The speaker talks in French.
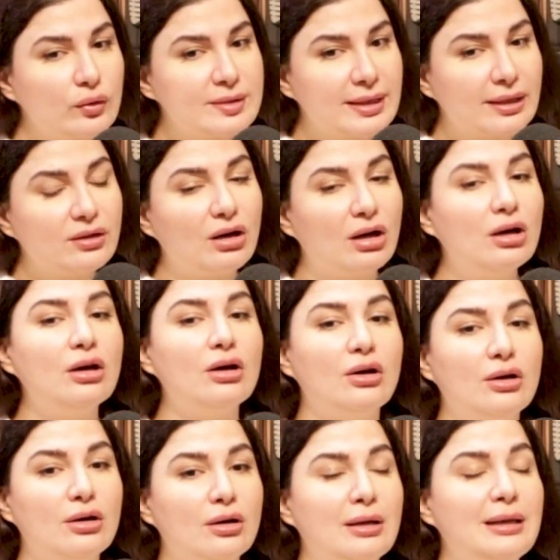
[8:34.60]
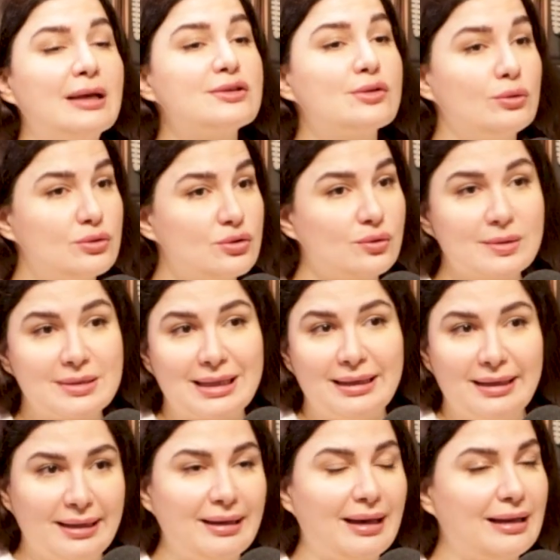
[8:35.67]
que 5 ans, euh, la solution
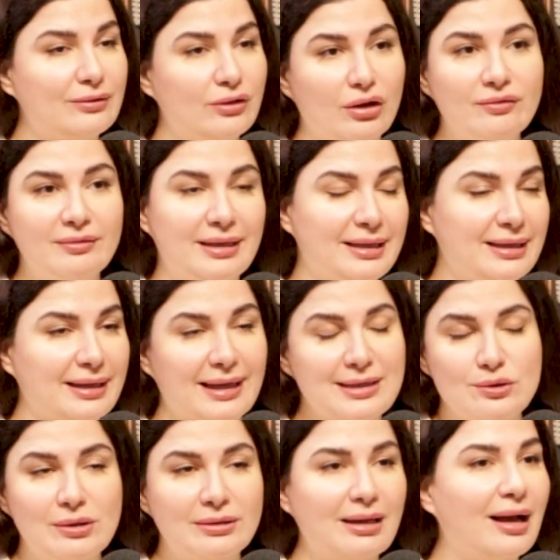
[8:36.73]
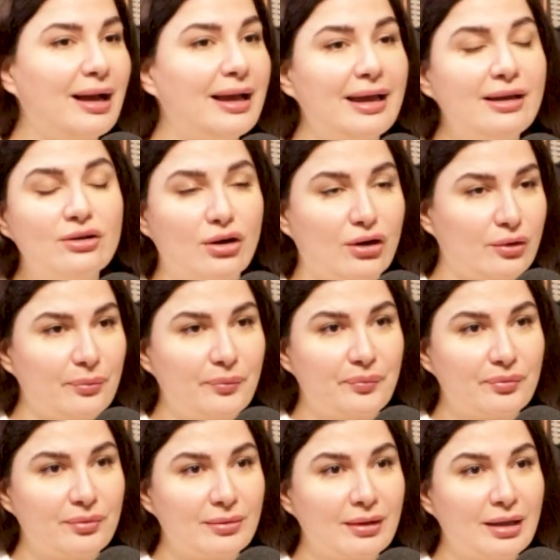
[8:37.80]
salée, elle donne des résultats énormes.
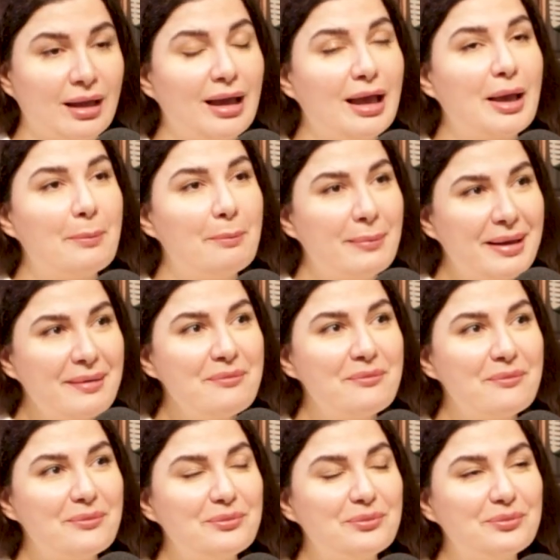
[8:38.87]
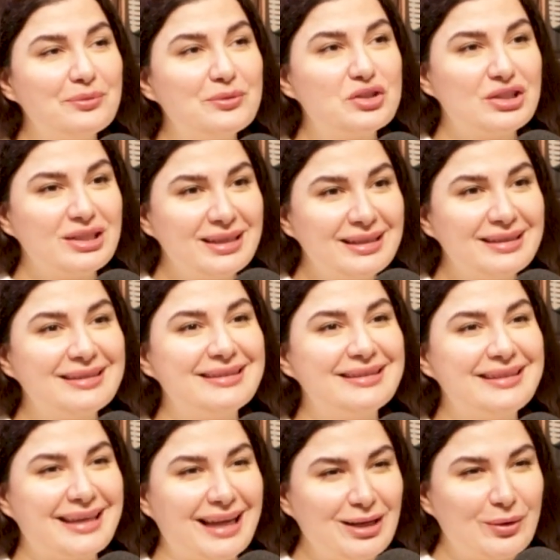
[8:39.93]
Même, j'ai
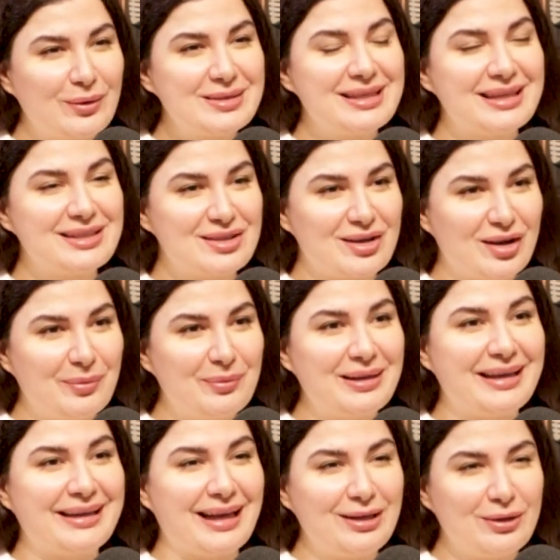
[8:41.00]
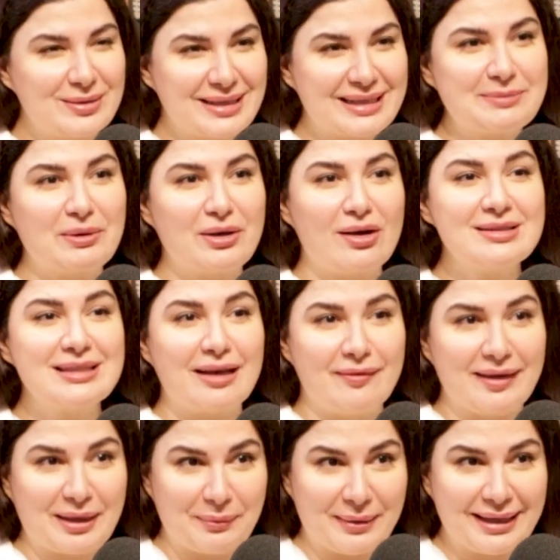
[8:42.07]
quelques exemples et quelques expériences
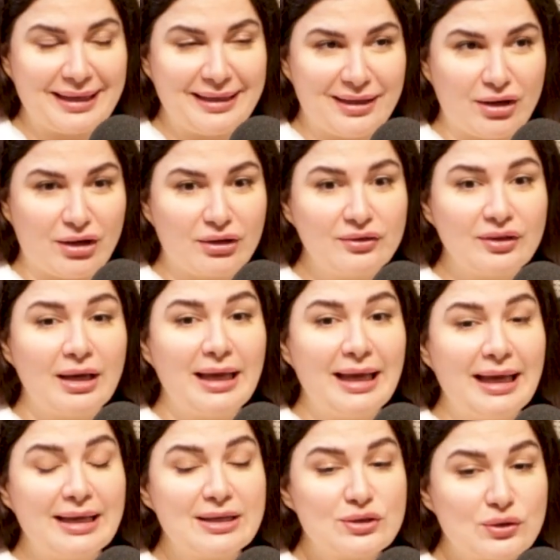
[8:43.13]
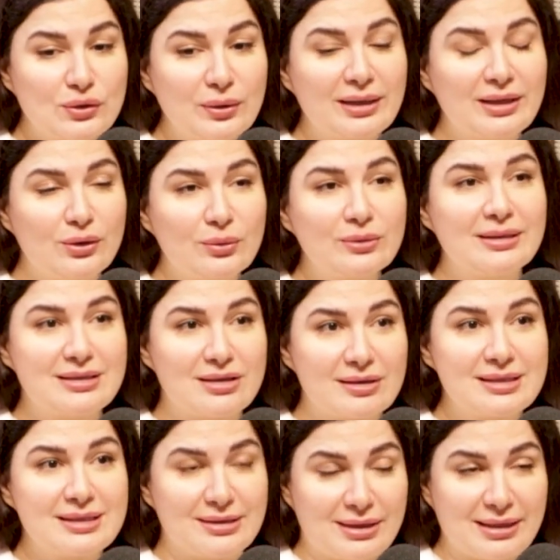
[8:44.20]
avec mes clientes, ceux qui ont des,
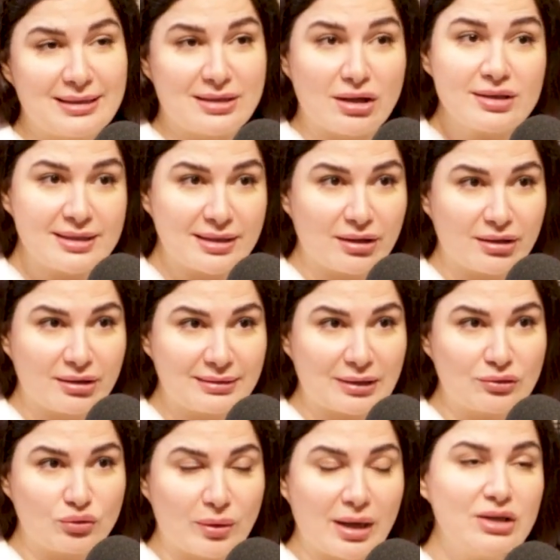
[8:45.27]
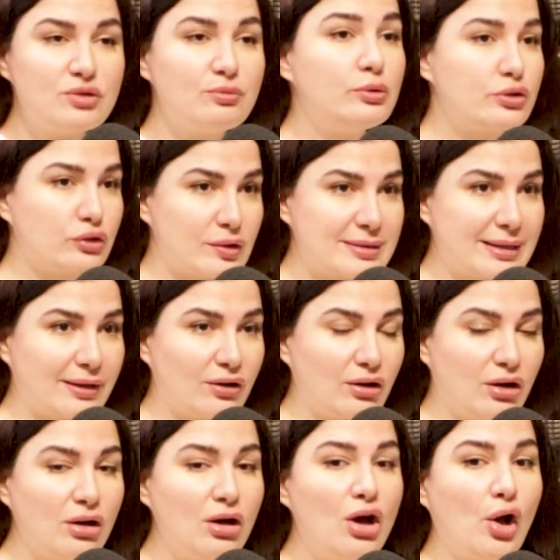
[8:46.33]
des anciens tatouages, plus que 5
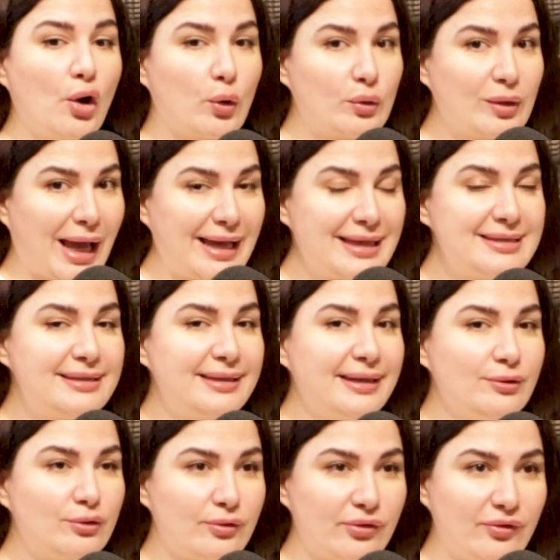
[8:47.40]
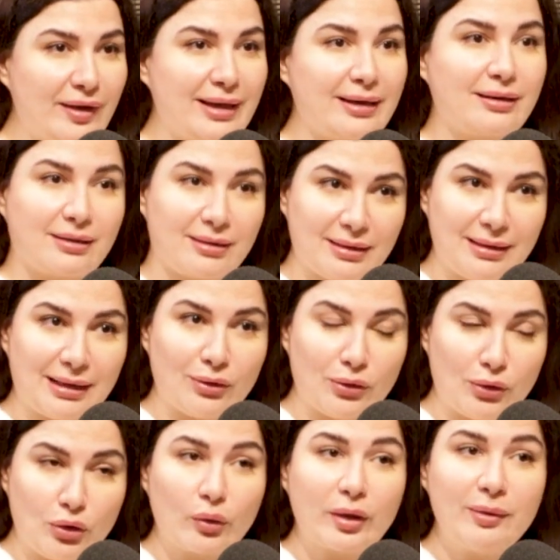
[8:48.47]
ans, on a essayé de faire
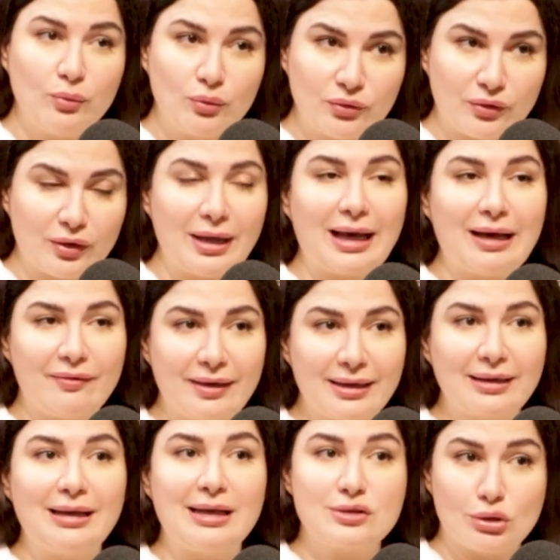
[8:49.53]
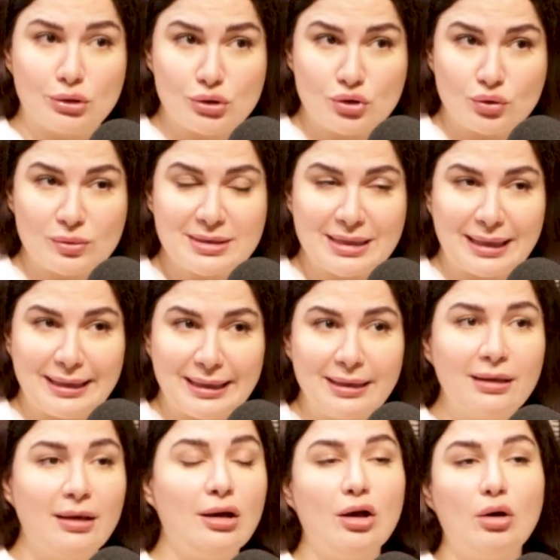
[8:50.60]
le, removal avec la solution salée
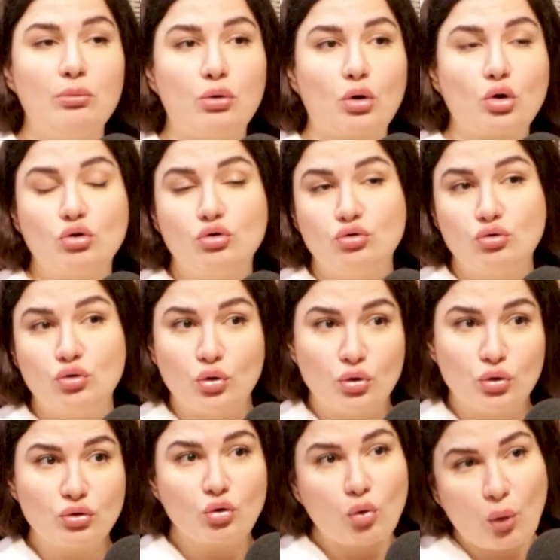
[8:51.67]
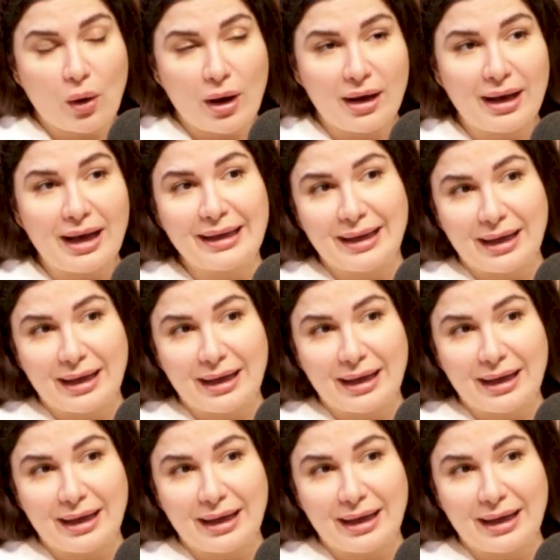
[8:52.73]
pour 2, 3 à